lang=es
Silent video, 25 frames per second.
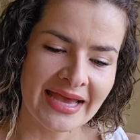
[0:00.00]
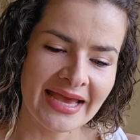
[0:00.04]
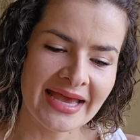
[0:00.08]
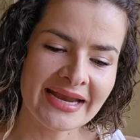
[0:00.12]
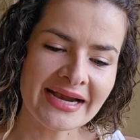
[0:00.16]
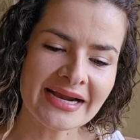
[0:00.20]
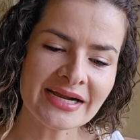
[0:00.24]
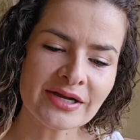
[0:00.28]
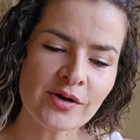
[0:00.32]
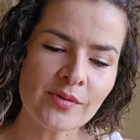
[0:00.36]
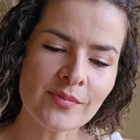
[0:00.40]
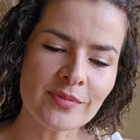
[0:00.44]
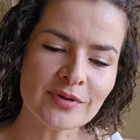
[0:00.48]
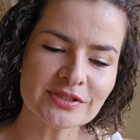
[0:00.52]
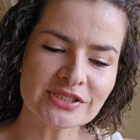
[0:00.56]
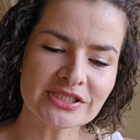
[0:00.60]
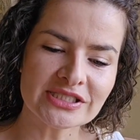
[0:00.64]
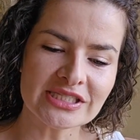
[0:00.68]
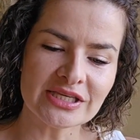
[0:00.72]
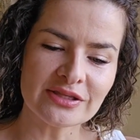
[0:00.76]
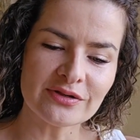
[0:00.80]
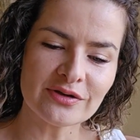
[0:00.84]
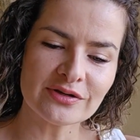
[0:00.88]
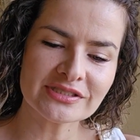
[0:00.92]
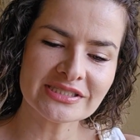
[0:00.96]
Era como
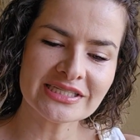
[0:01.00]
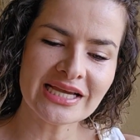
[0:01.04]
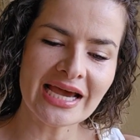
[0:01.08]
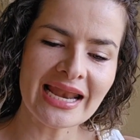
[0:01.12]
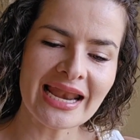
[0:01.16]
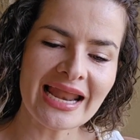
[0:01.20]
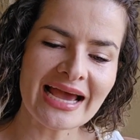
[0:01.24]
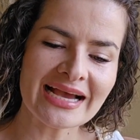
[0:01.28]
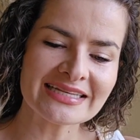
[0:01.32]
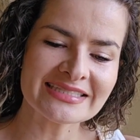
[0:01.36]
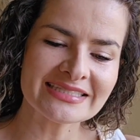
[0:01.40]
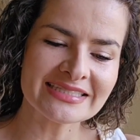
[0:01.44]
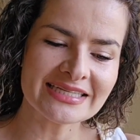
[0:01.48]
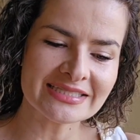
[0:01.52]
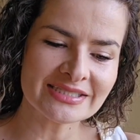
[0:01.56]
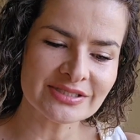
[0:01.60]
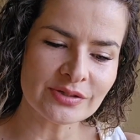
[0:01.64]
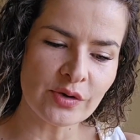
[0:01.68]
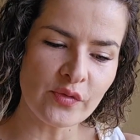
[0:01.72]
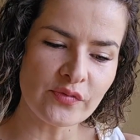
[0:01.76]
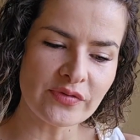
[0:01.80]
si dos galaxias